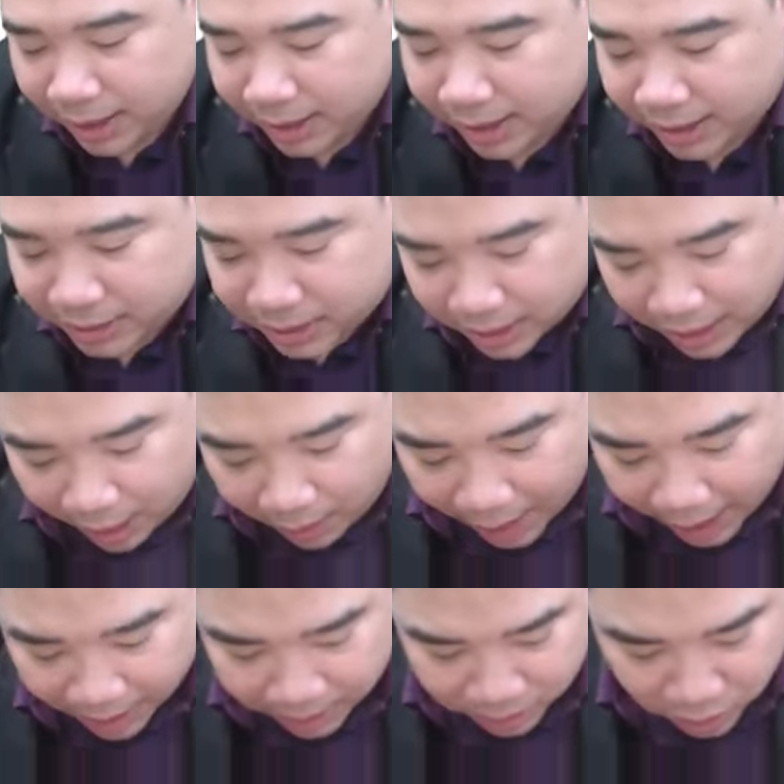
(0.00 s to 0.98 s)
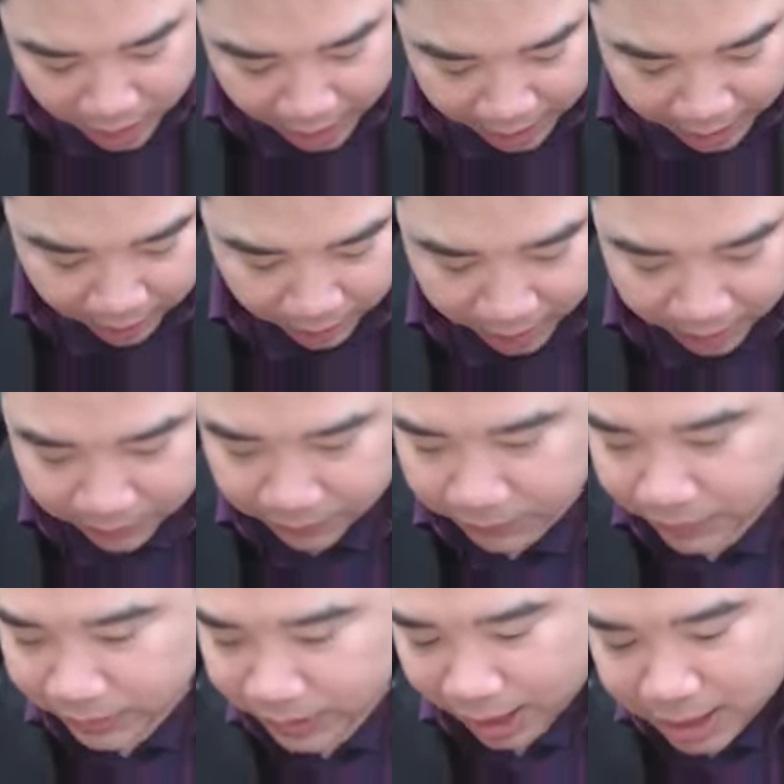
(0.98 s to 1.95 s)
หนังสือเราอะอยู่หน้าไหนวะ
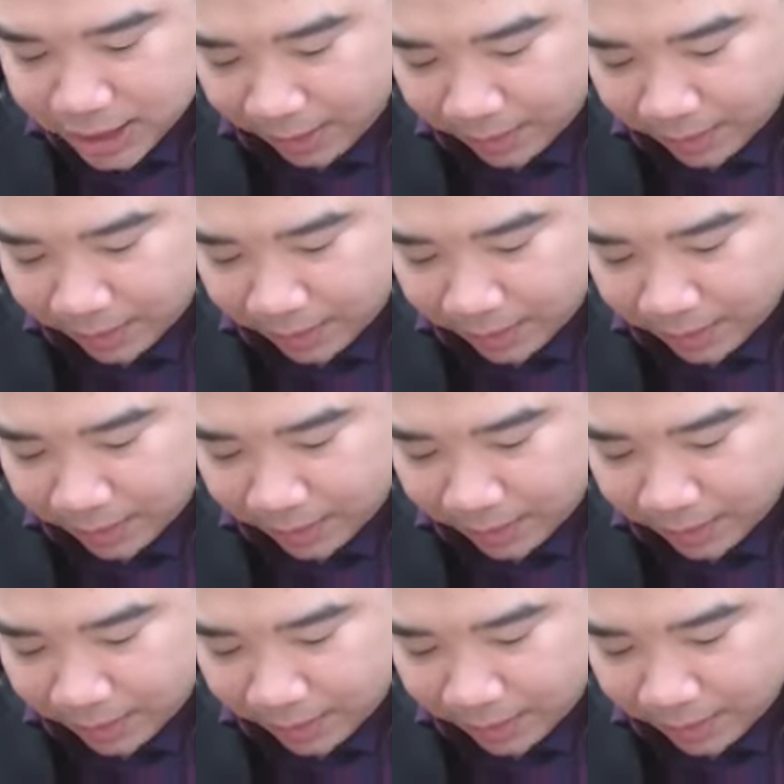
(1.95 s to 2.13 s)
แต่ก็จำ